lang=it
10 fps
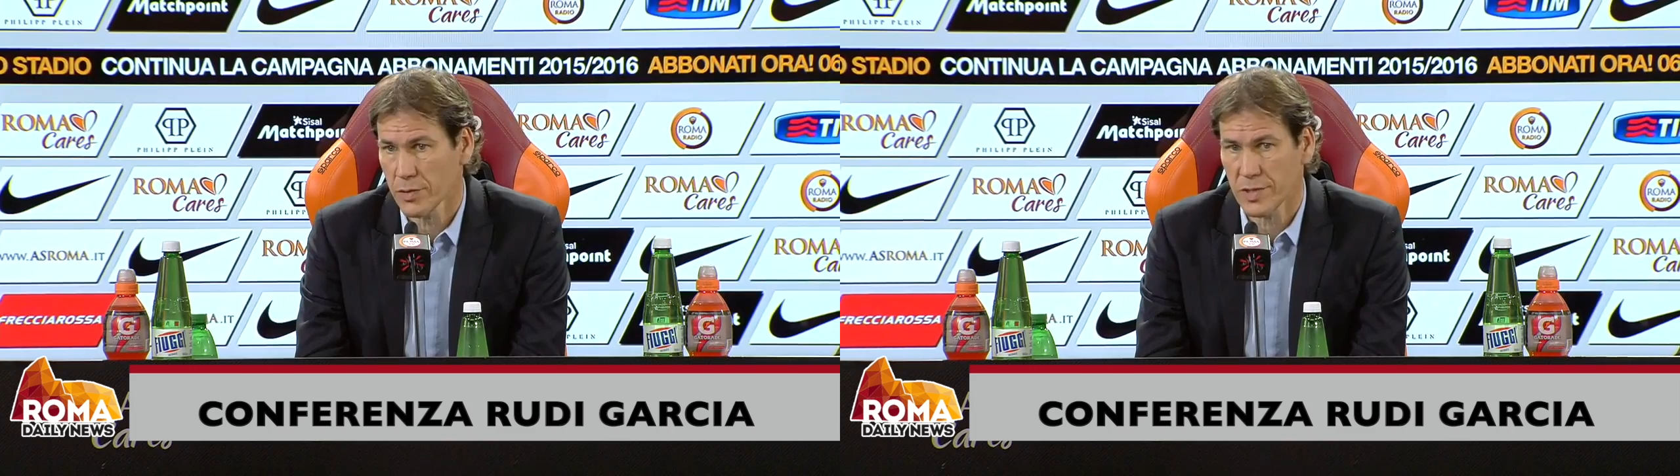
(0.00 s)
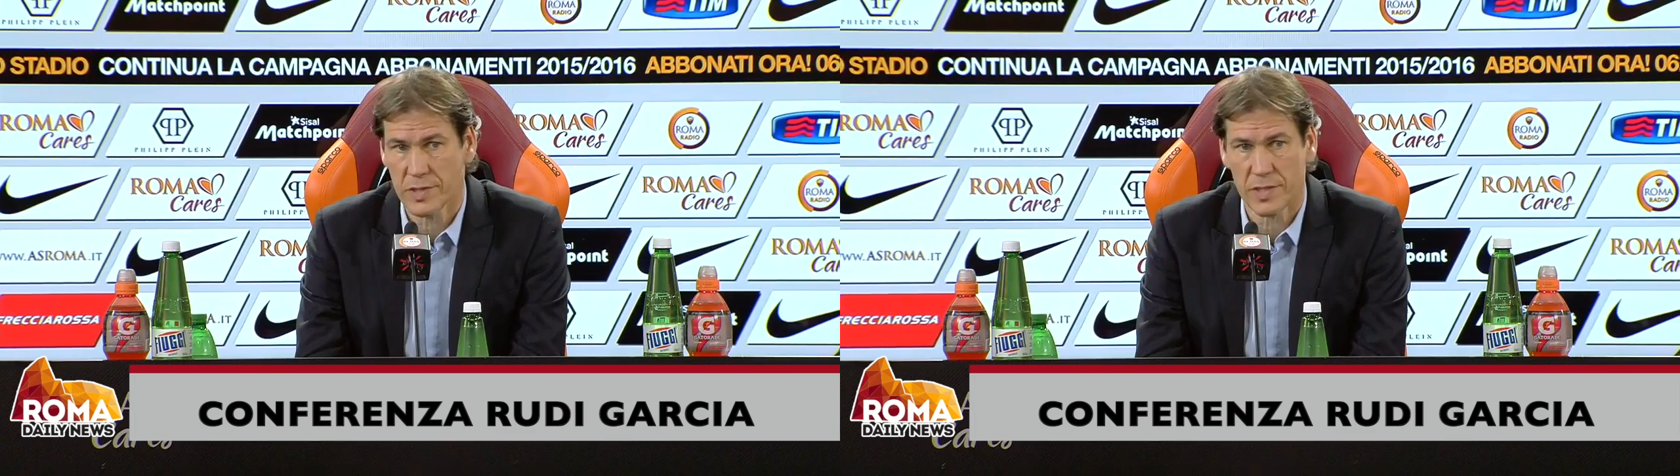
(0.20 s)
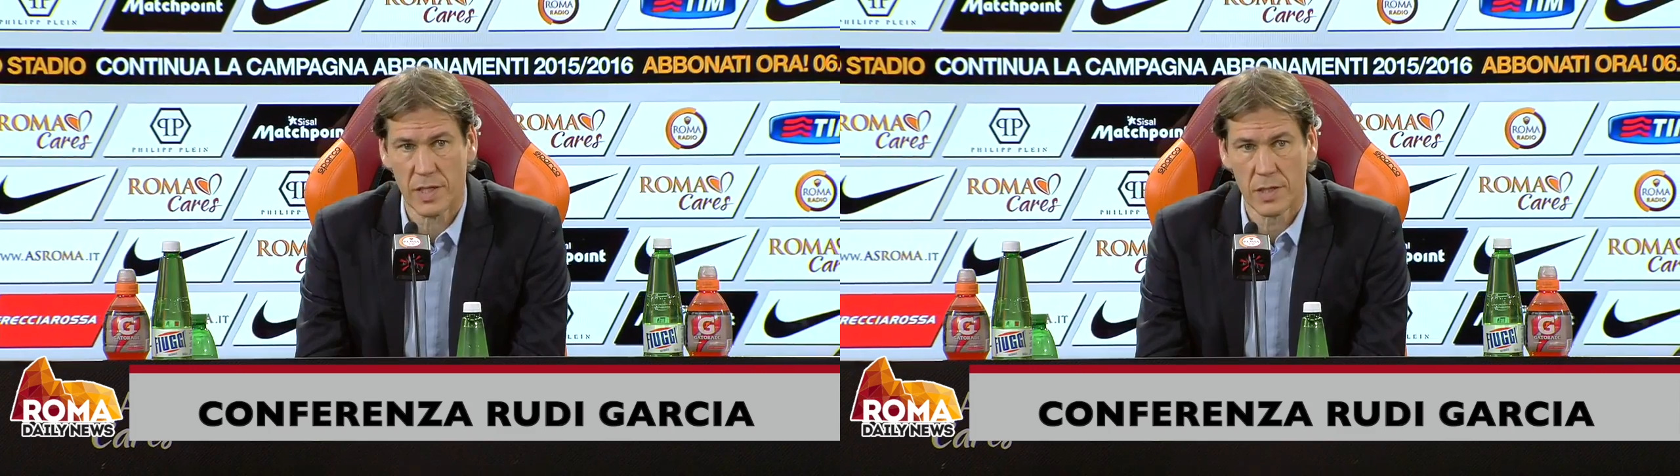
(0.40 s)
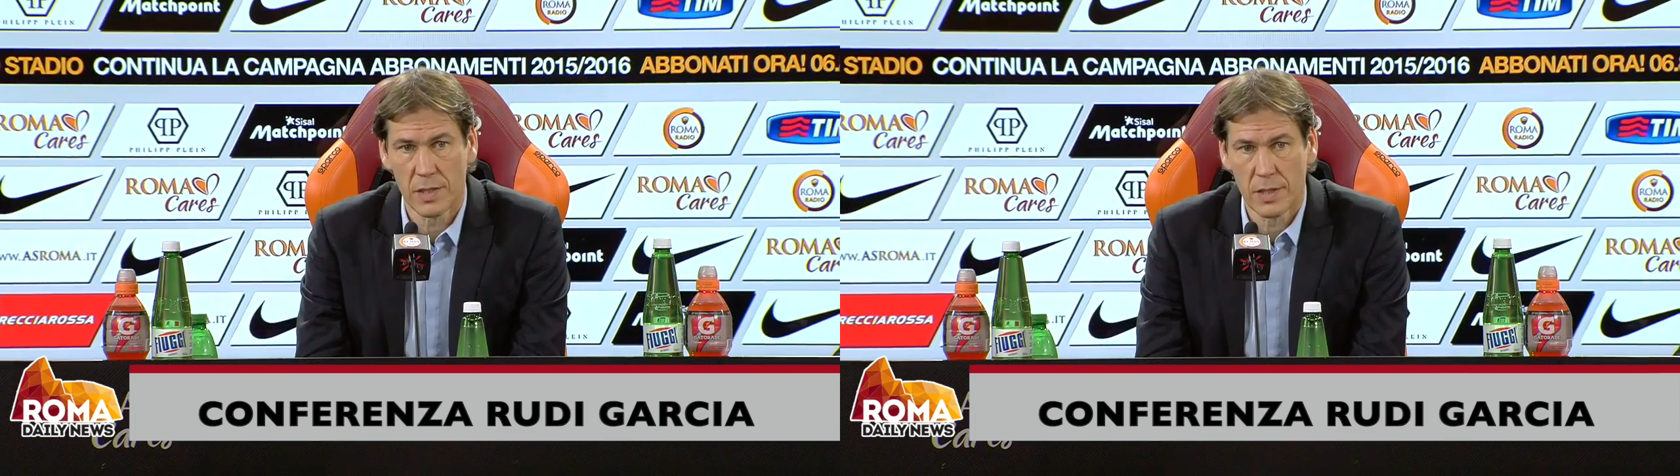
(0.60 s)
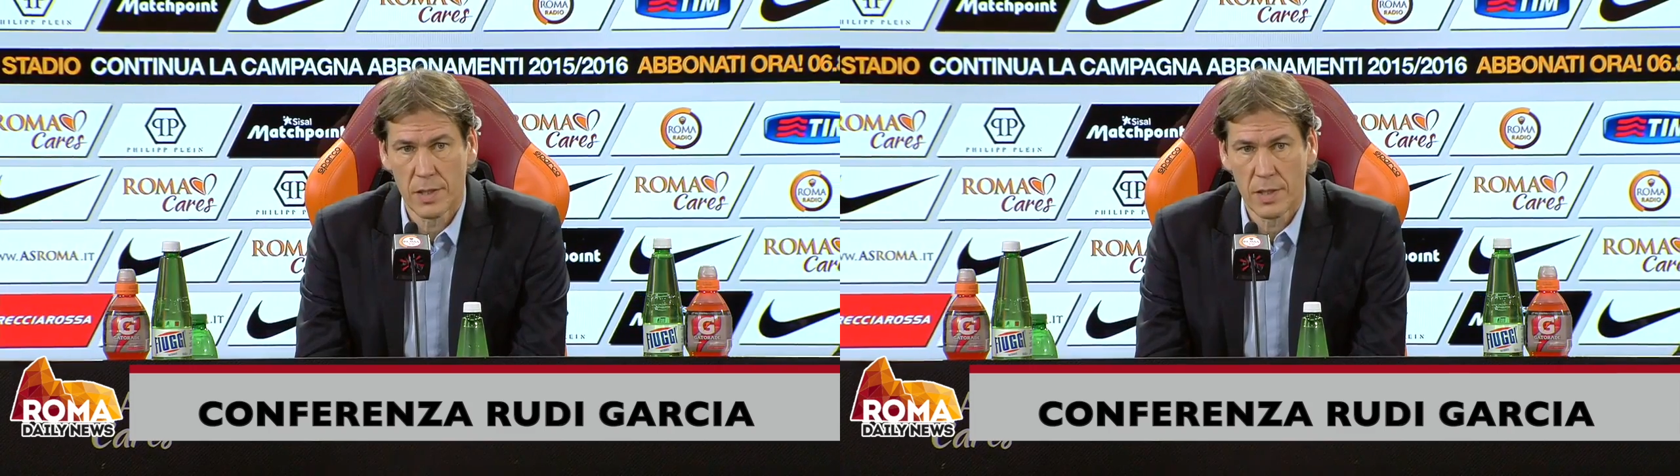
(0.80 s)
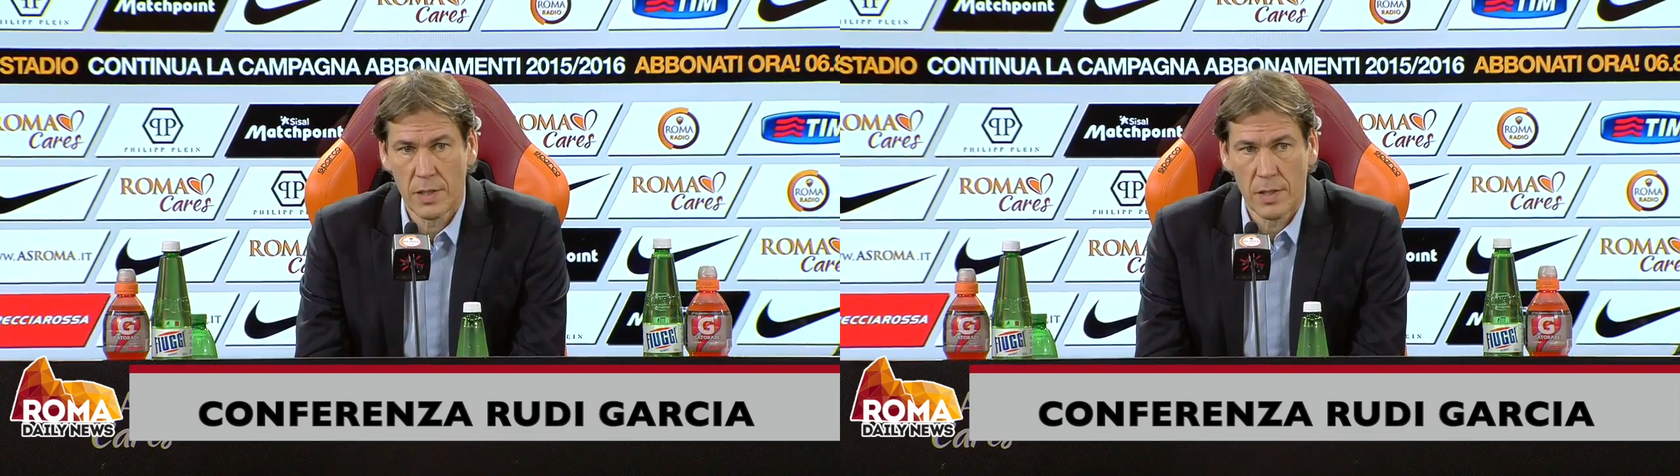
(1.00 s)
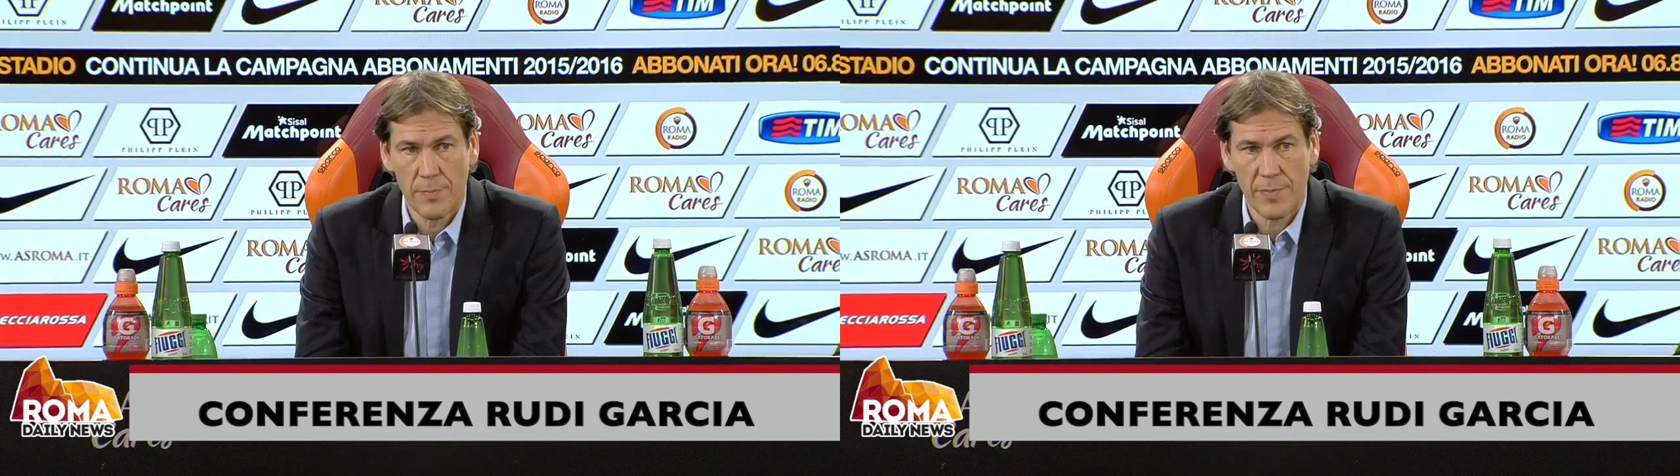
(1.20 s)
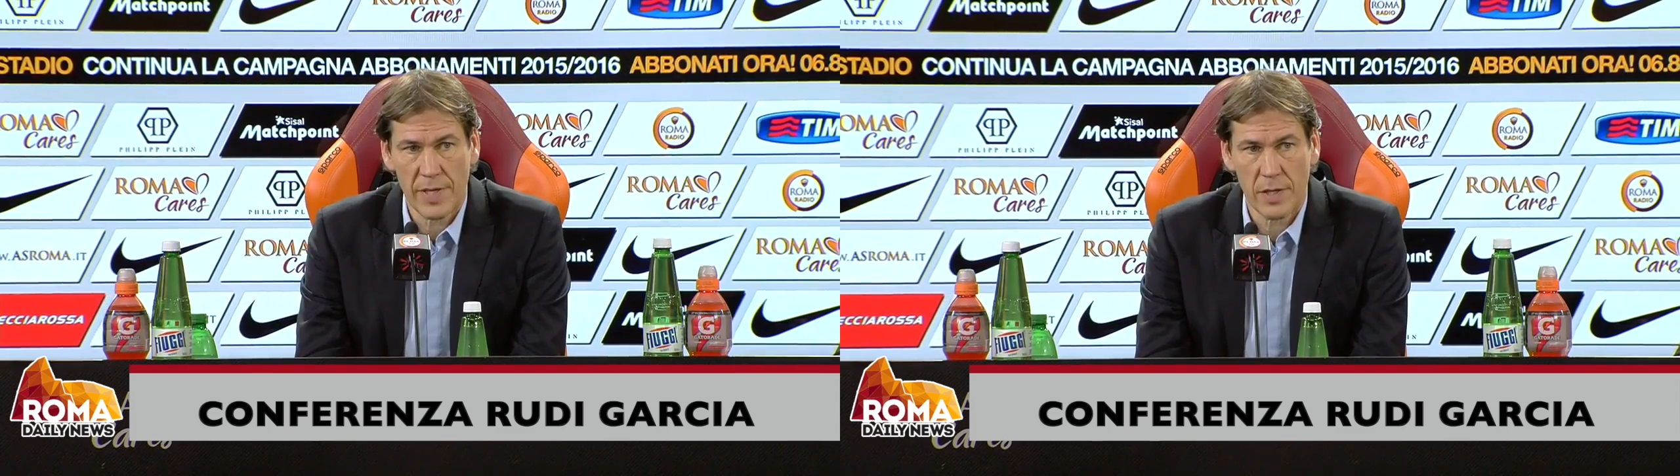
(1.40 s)
notizia.
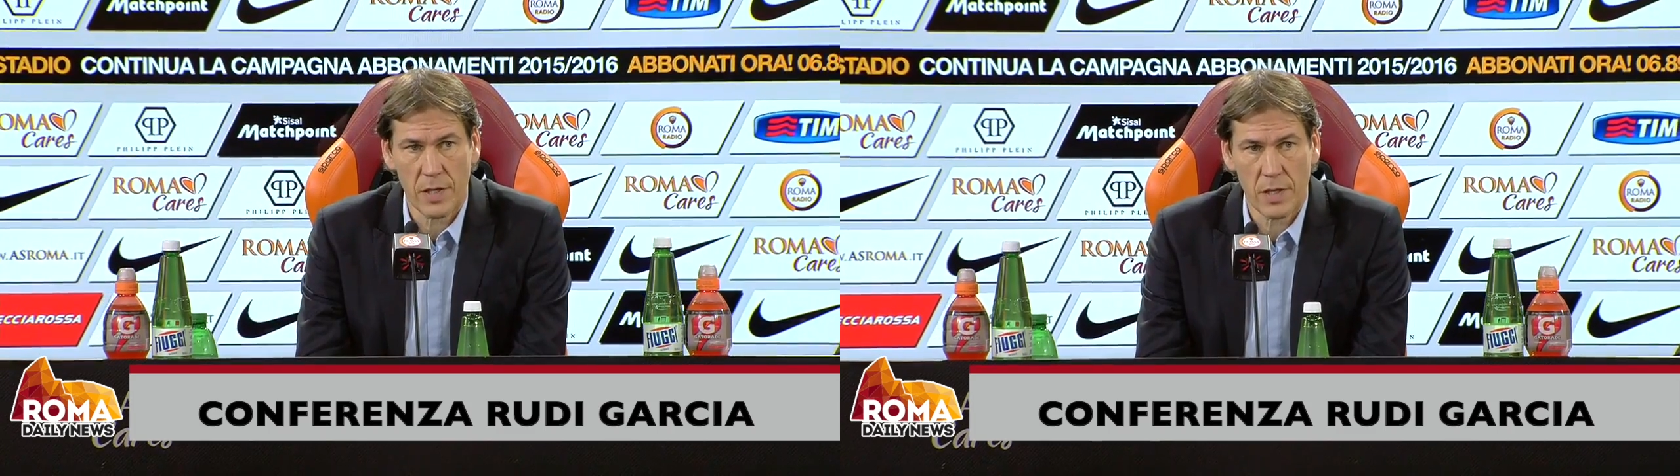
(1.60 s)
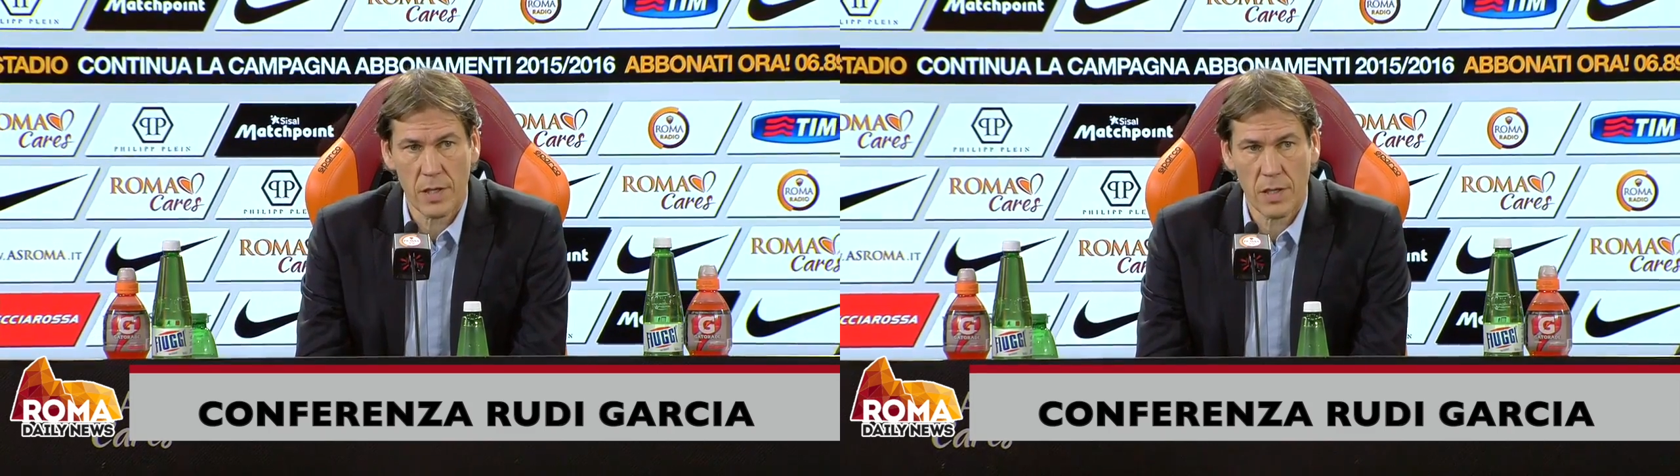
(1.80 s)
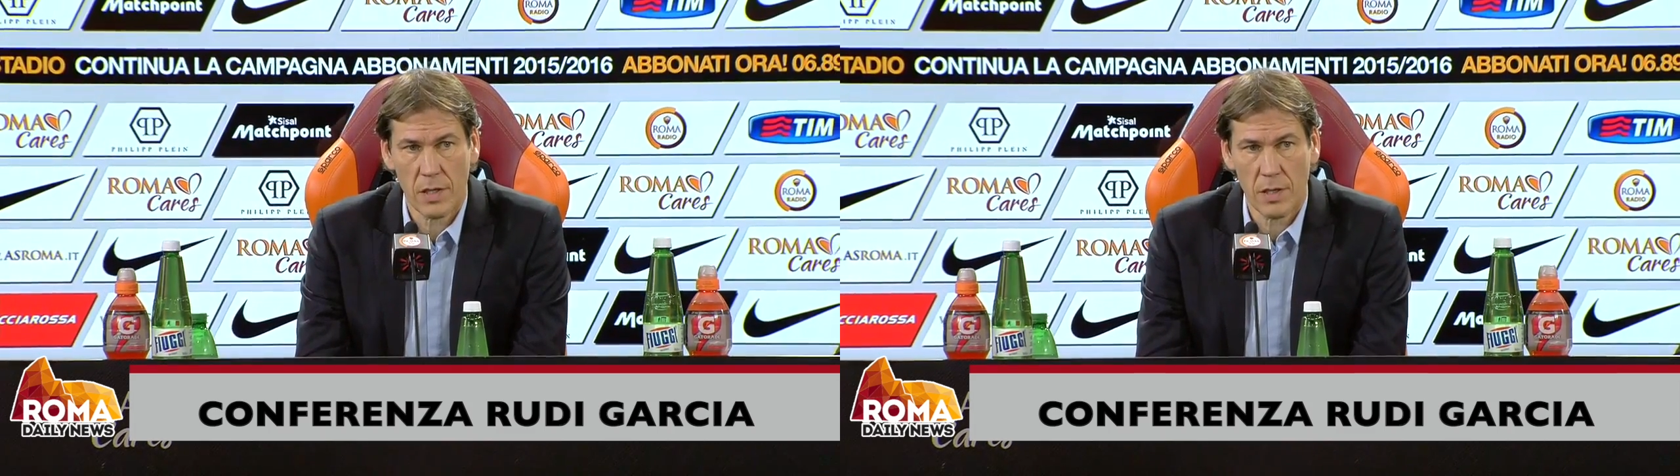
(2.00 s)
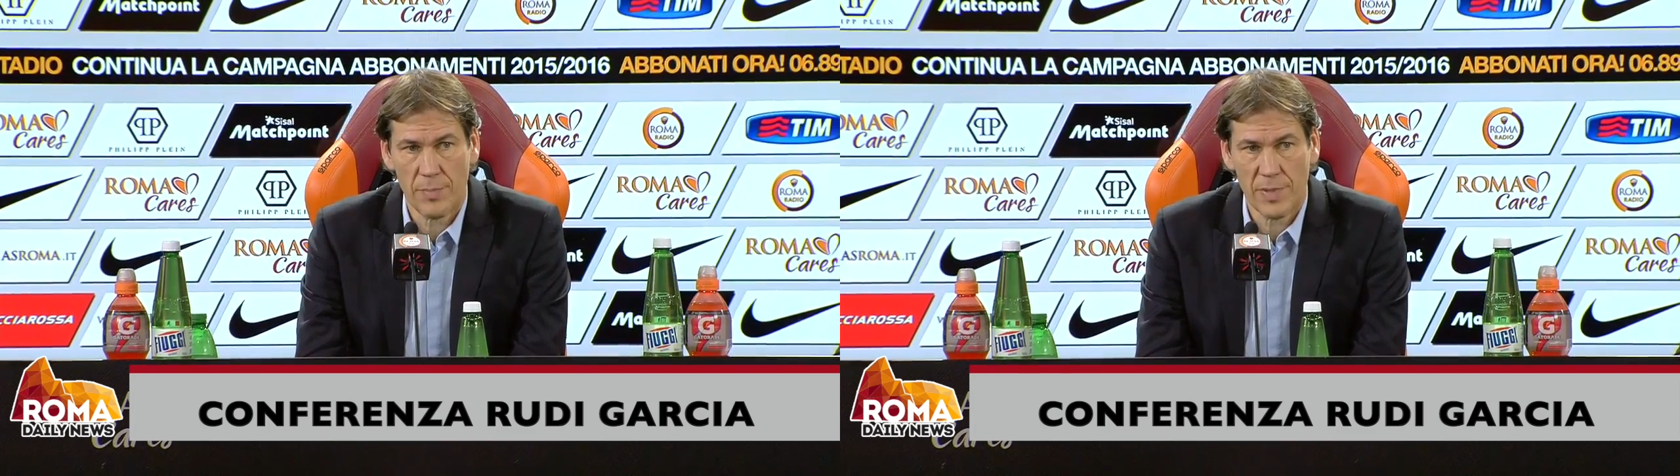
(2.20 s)
Per, eh,